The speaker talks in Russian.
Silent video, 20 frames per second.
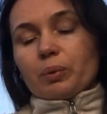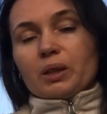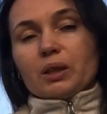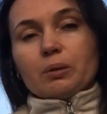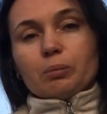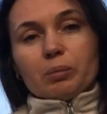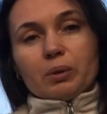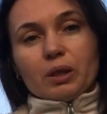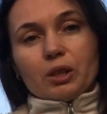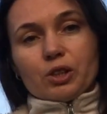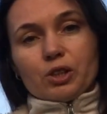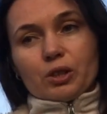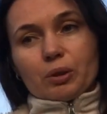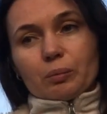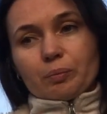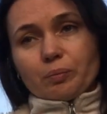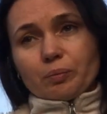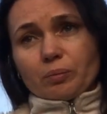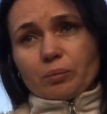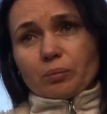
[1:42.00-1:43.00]
по тип наших.
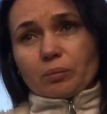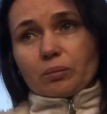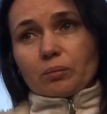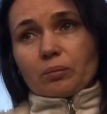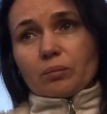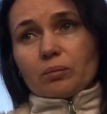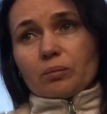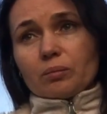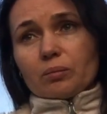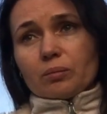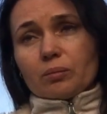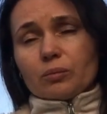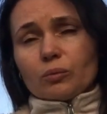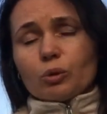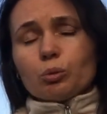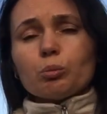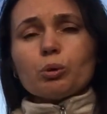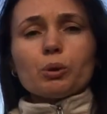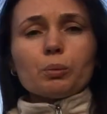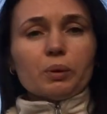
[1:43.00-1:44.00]

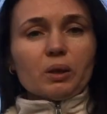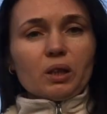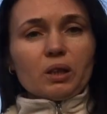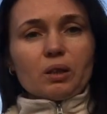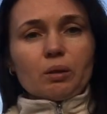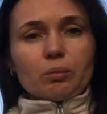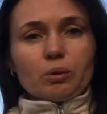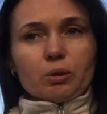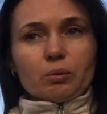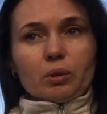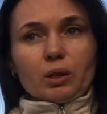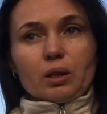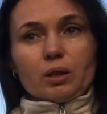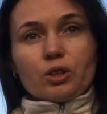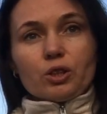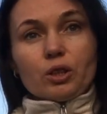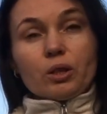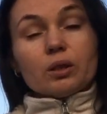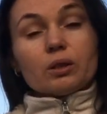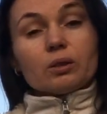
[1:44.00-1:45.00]
Ну, может быть, они там чем-то
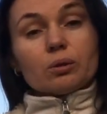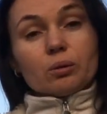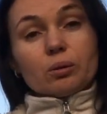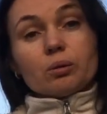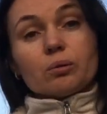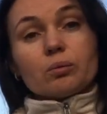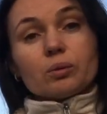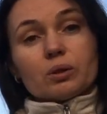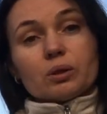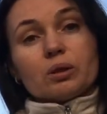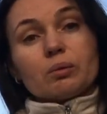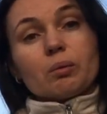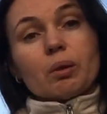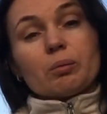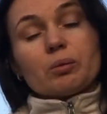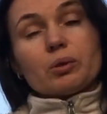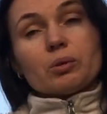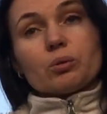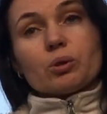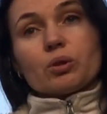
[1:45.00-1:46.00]
отличались, но вот
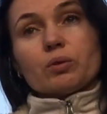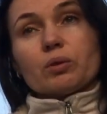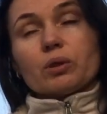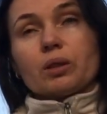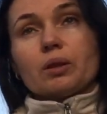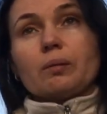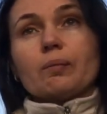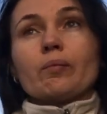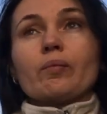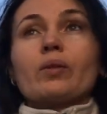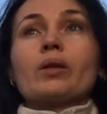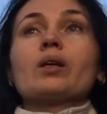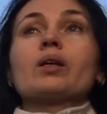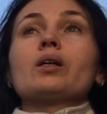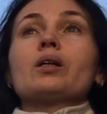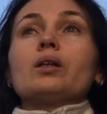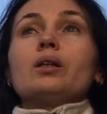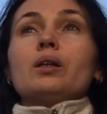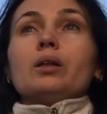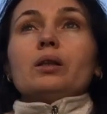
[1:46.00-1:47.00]
самообслуживание.
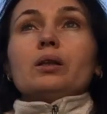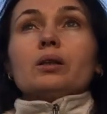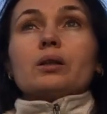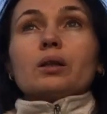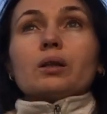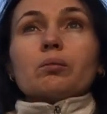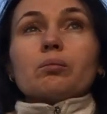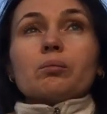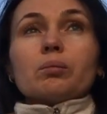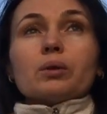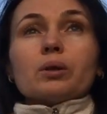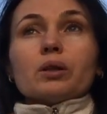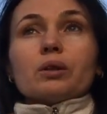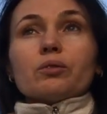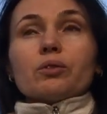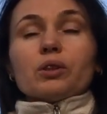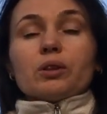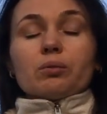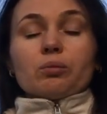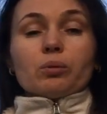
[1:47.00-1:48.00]
И там
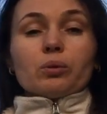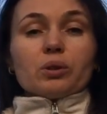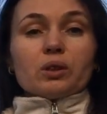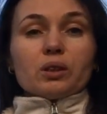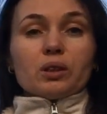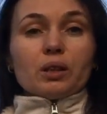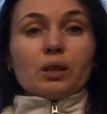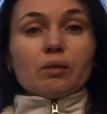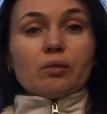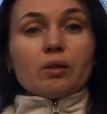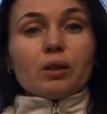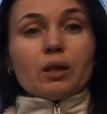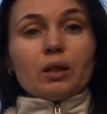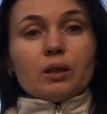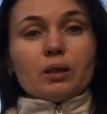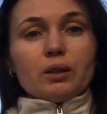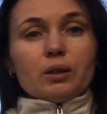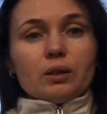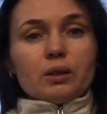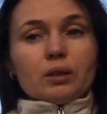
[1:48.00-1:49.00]
было всего
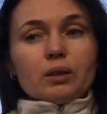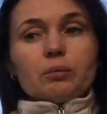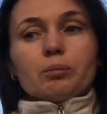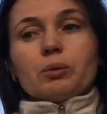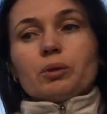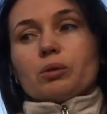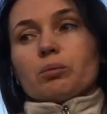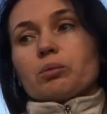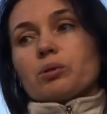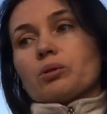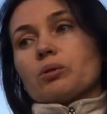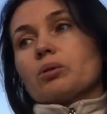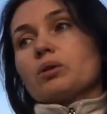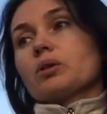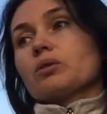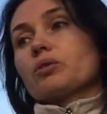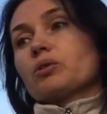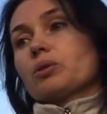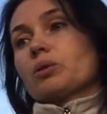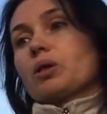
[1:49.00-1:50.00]
завались. И причем
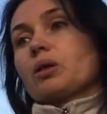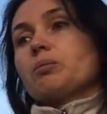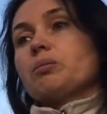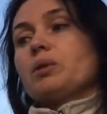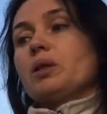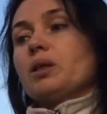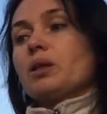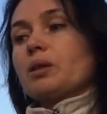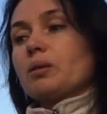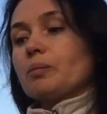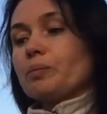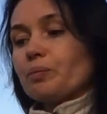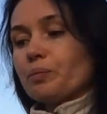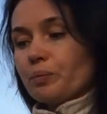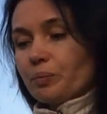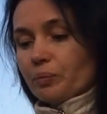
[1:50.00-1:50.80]
стоило все копейки.